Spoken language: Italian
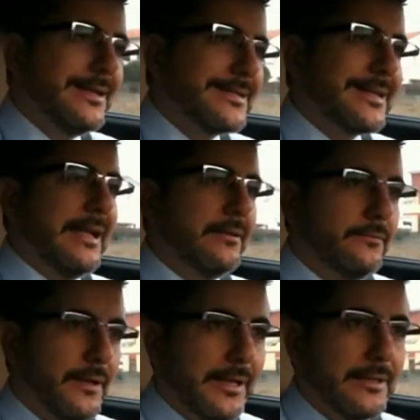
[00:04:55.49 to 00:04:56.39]

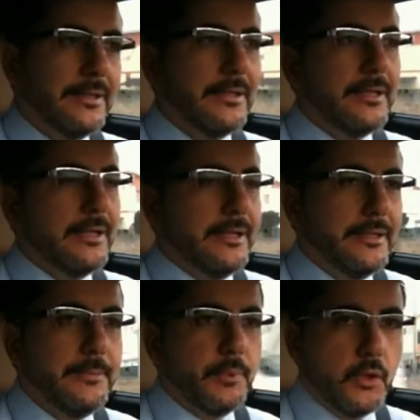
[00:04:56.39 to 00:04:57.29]
salva eh,
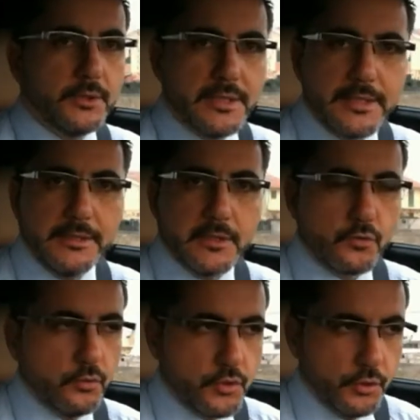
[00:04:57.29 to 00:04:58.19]
l'ipotesi di
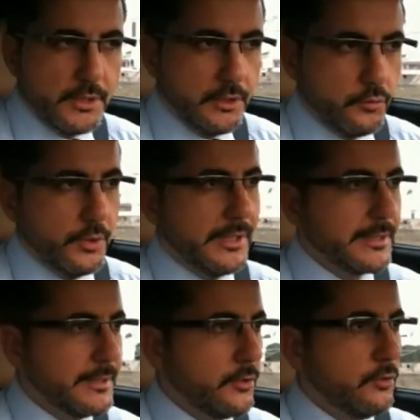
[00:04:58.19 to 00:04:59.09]
esclusione di cui
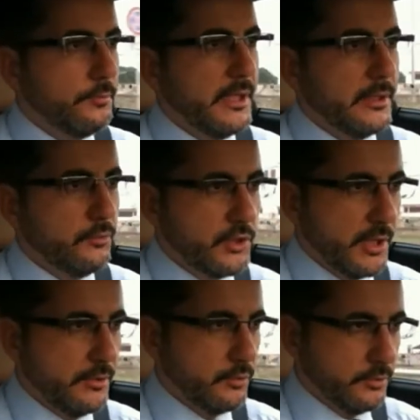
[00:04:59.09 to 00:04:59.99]
all'articolo
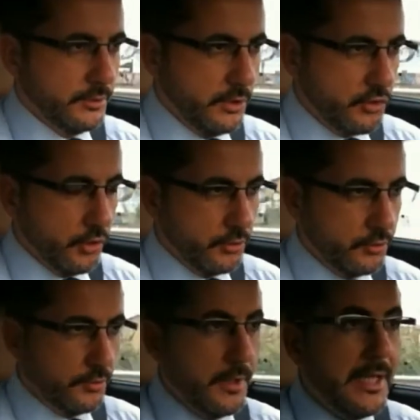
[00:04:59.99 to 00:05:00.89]

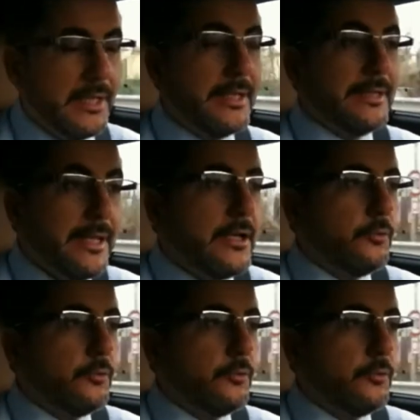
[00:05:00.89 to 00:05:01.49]
1218. Nelle